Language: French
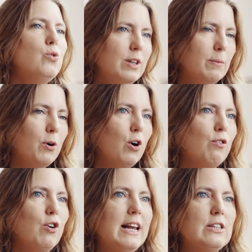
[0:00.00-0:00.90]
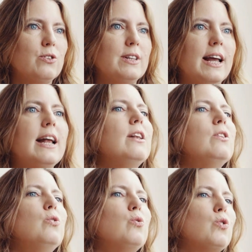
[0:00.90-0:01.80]
une épreuve
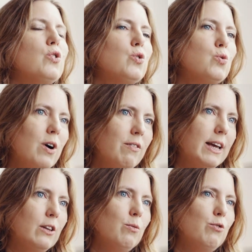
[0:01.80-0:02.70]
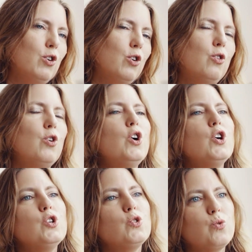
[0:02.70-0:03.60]
relationnelle, donc soit avec un homme violent,
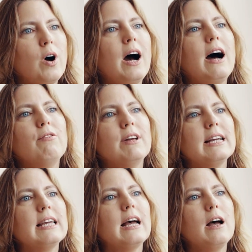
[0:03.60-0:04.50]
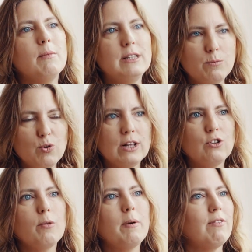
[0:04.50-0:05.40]
soit avec un
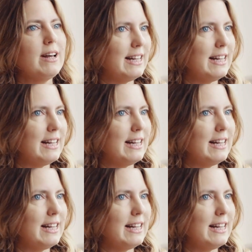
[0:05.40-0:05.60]
manipulateur pervers